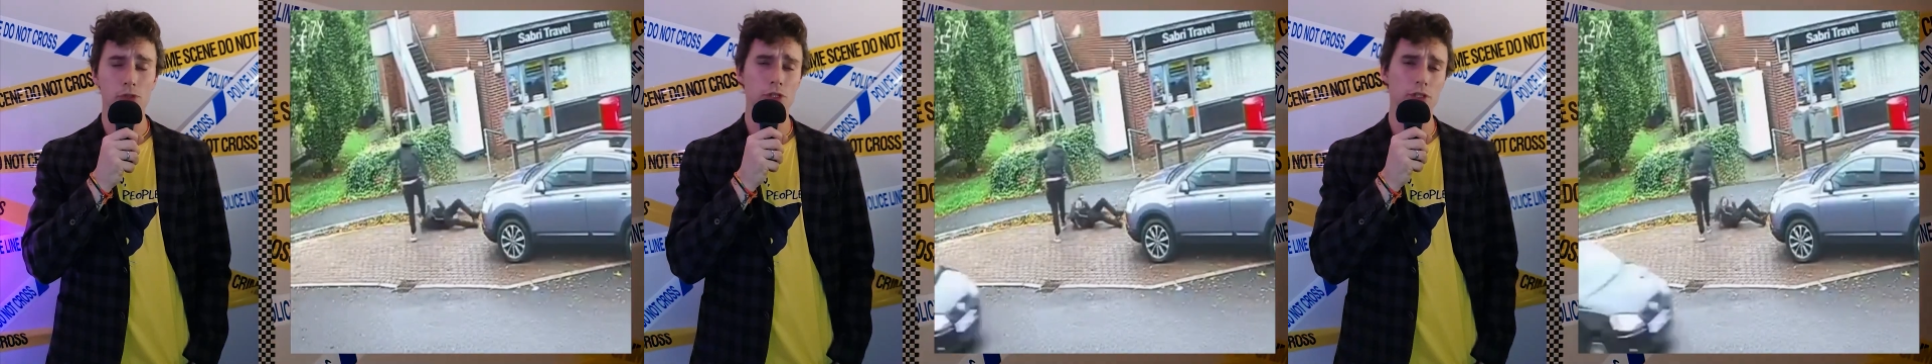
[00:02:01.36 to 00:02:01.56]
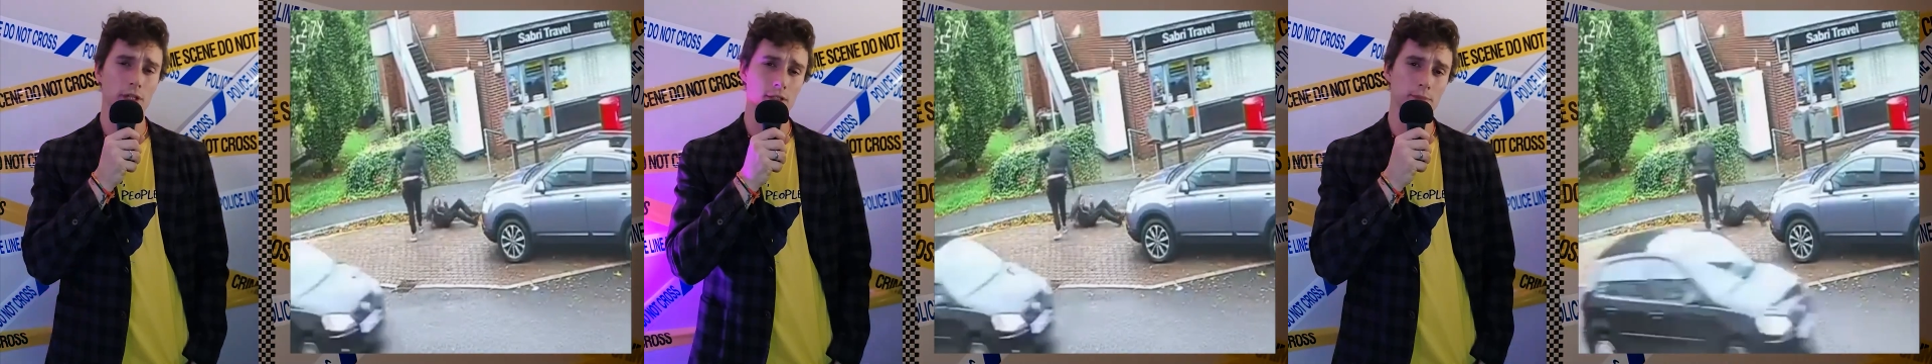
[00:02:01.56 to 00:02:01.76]

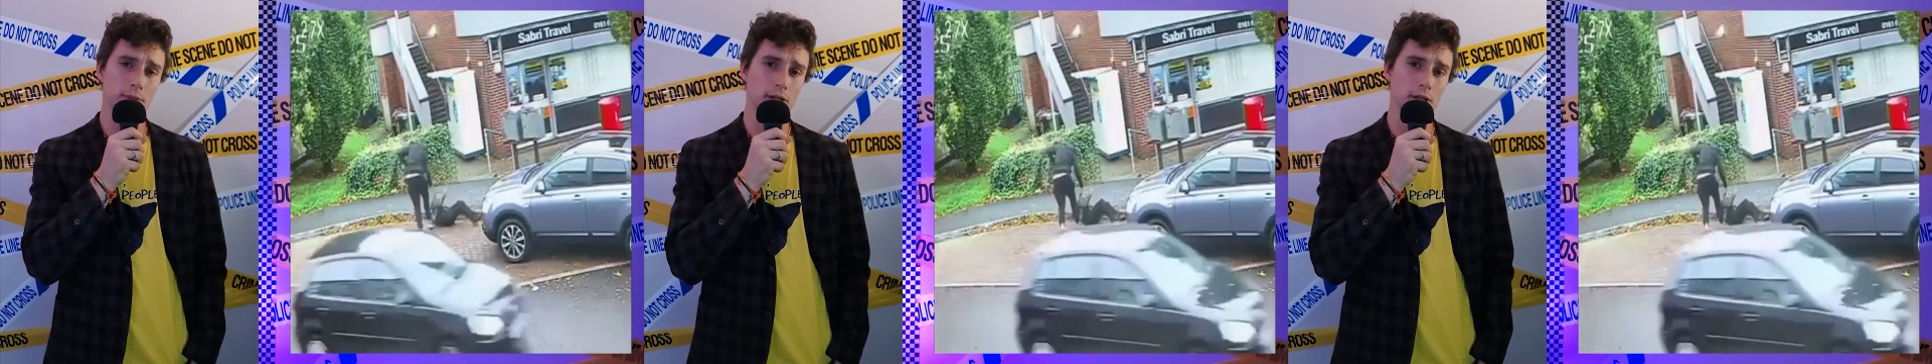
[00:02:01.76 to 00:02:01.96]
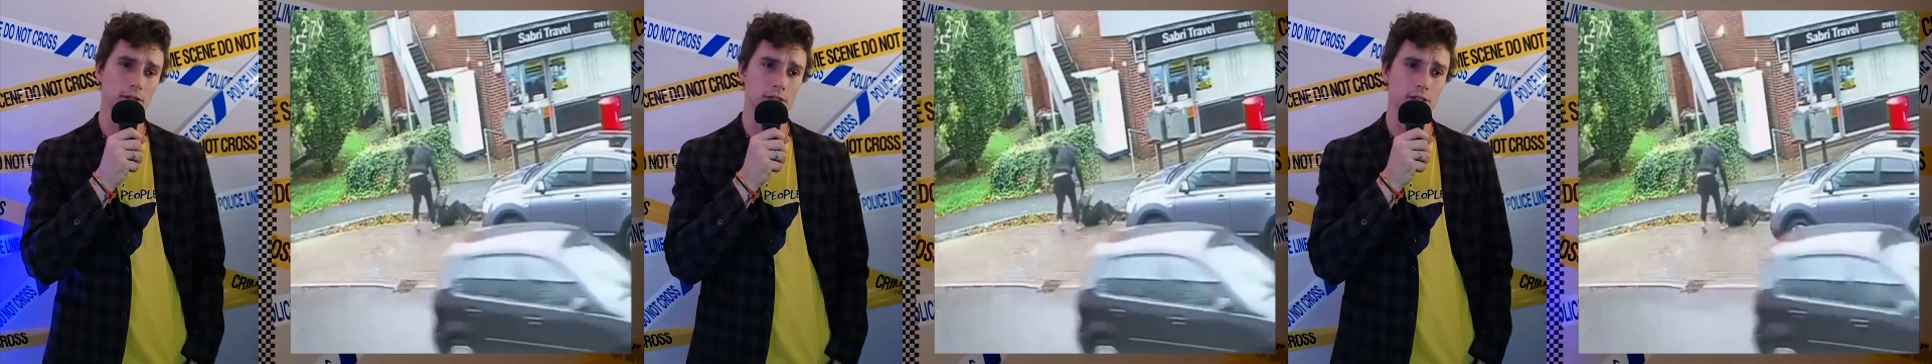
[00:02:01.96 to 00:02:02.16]
Мужчина
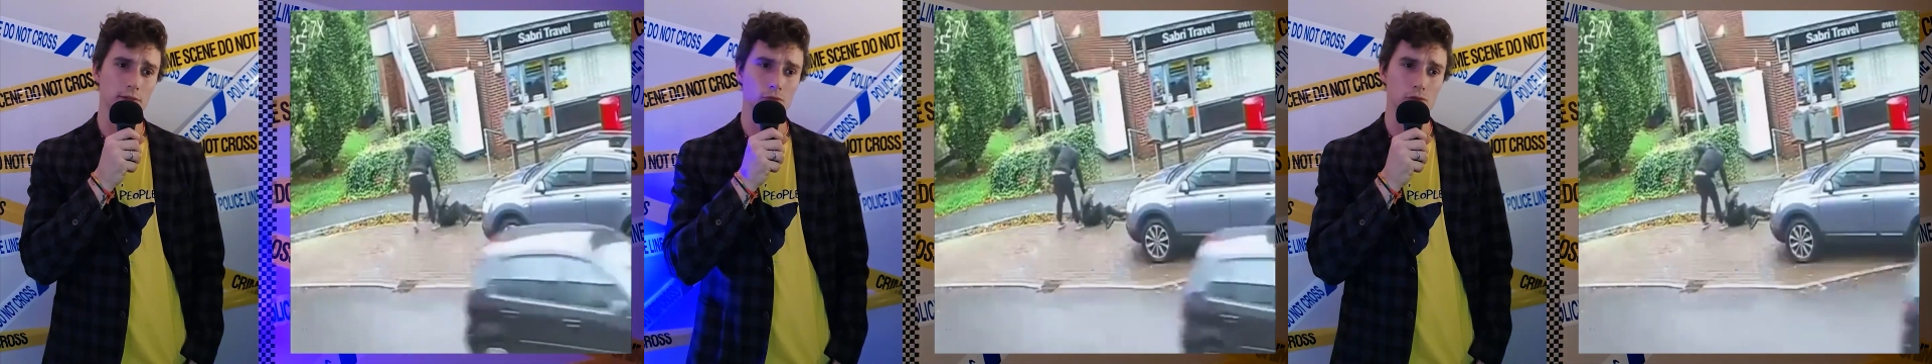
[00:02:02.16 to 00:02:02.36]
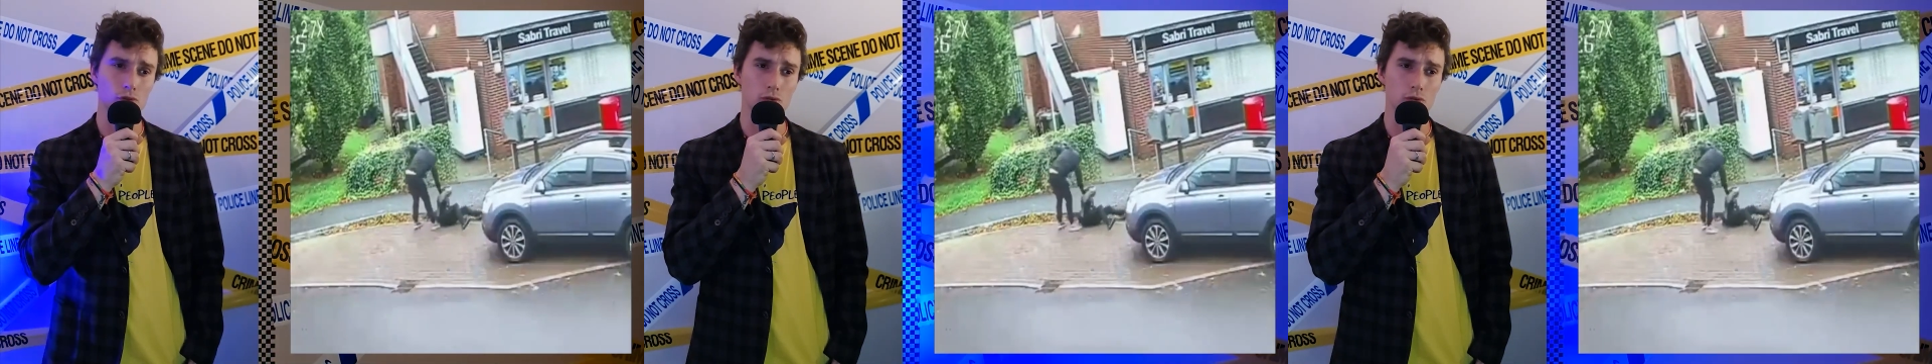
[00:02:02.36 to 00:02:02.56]
отправил
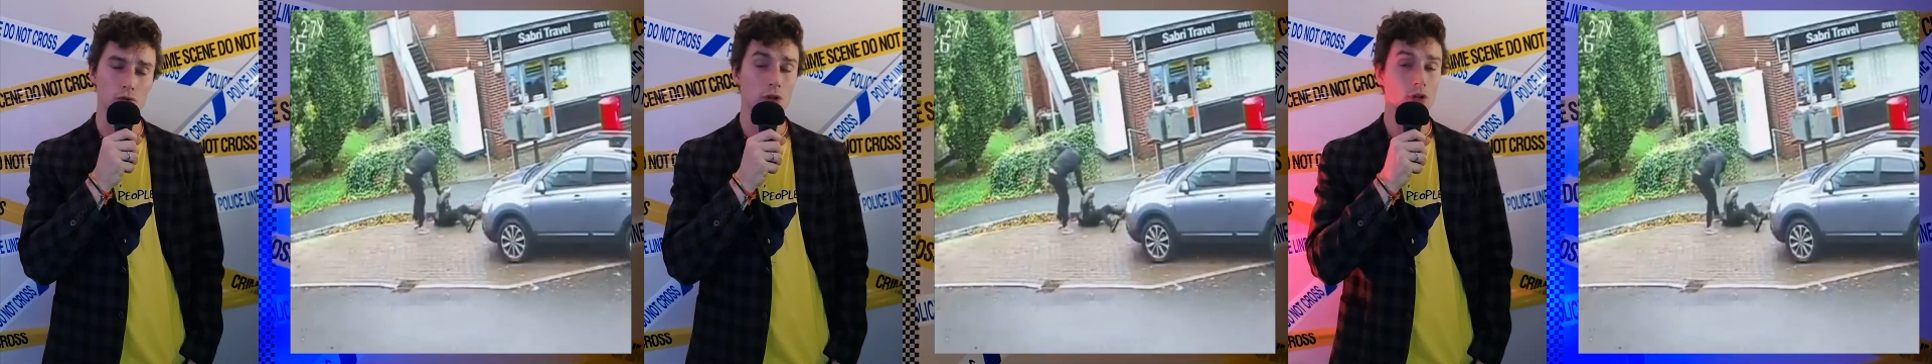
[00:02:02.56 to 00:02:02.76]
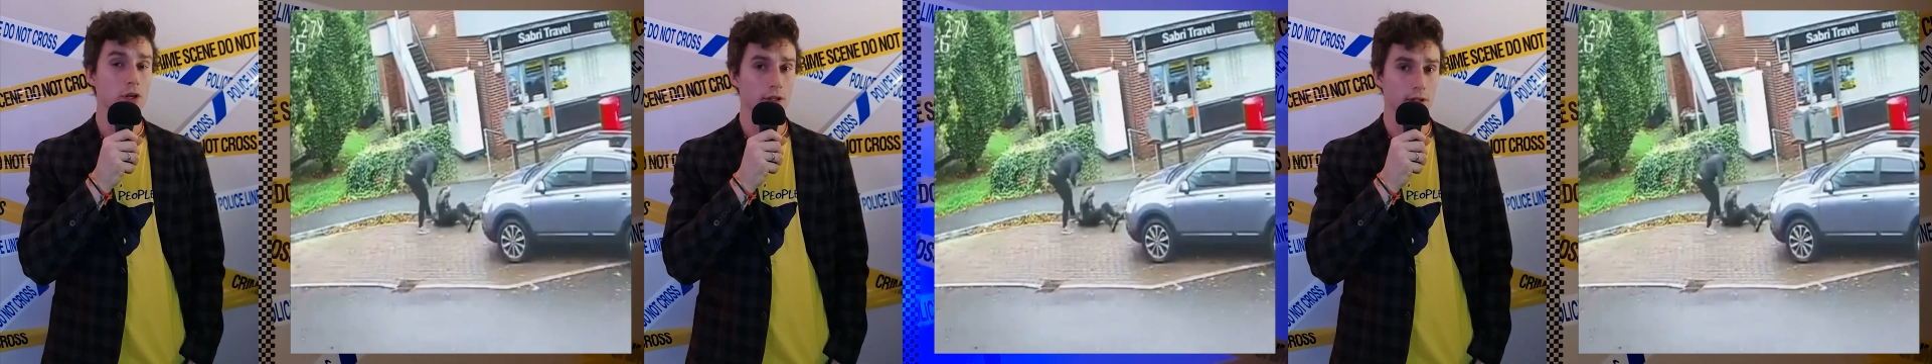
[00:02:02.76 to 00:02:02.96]

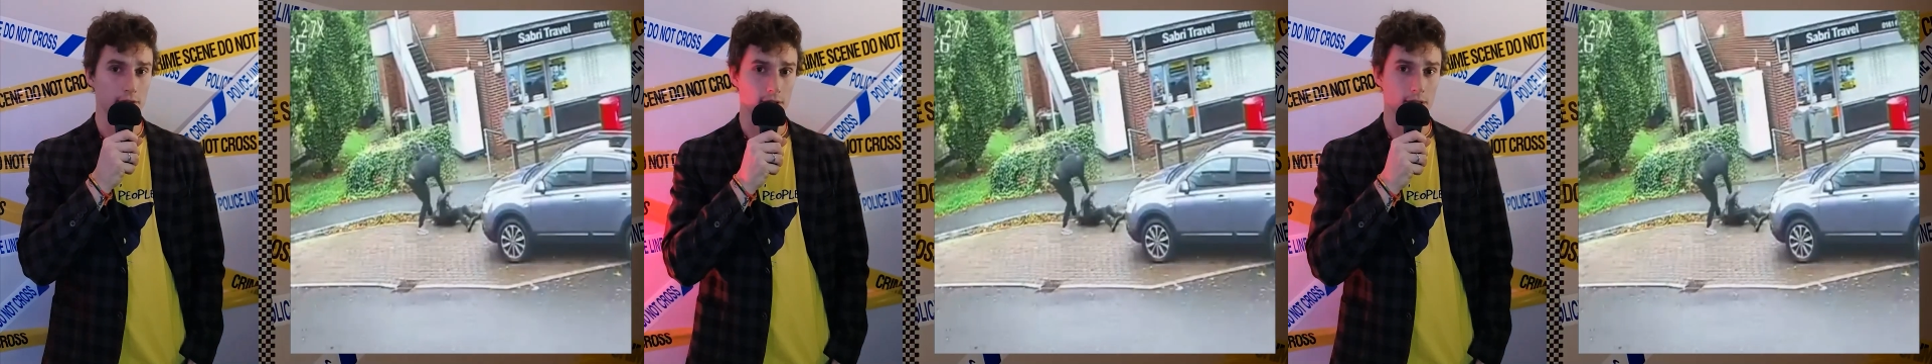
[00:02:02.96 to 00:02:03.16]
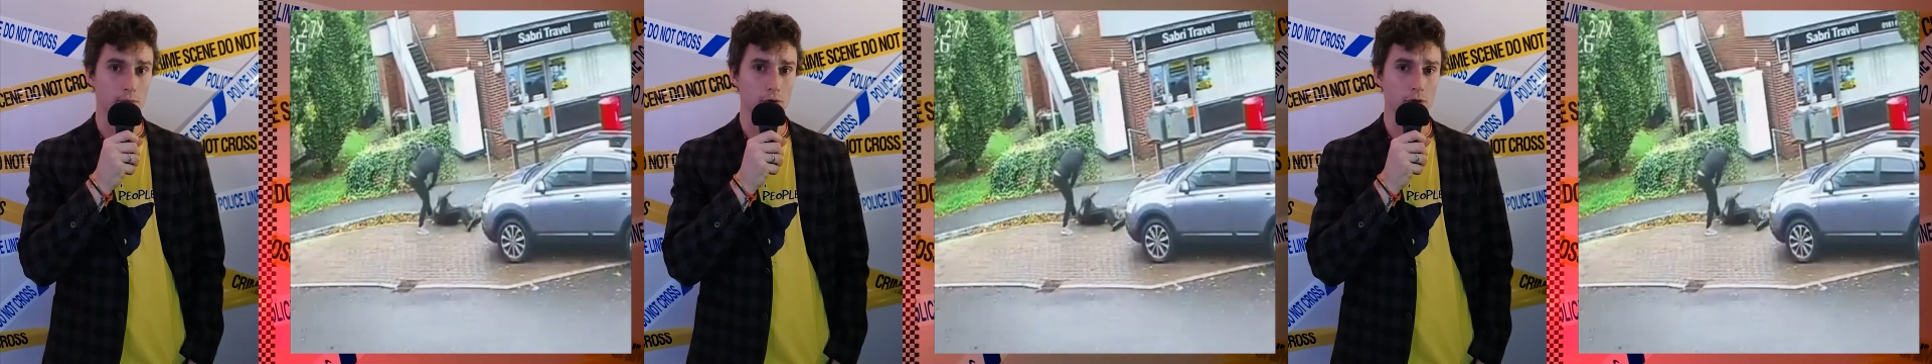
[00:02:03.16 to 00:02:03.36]
девушку
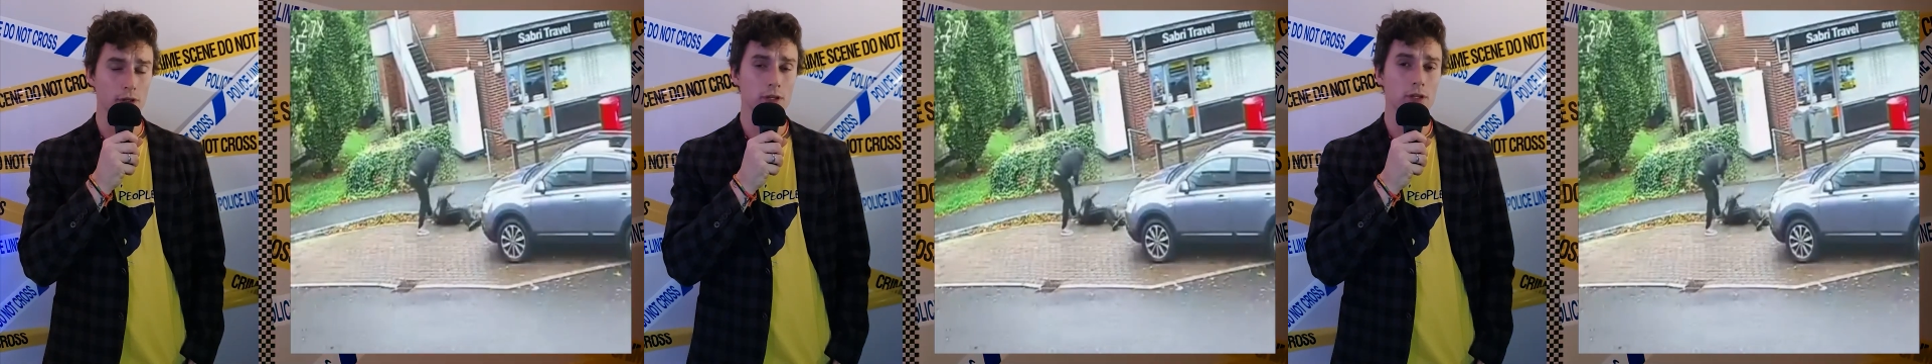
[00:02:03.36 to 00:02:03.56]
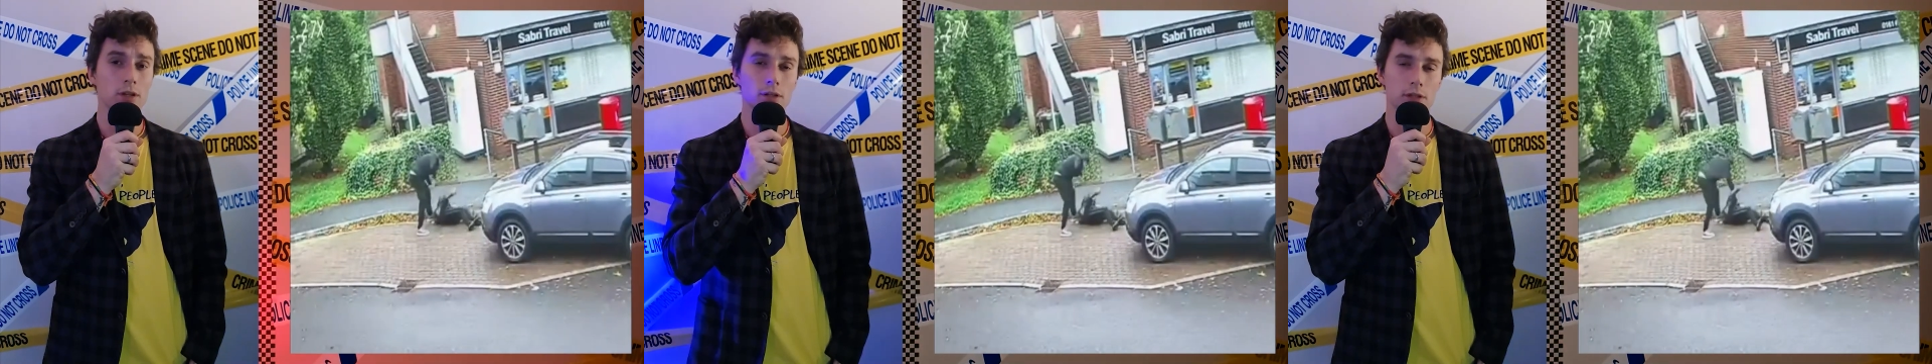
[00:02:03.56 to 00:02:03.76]
домой,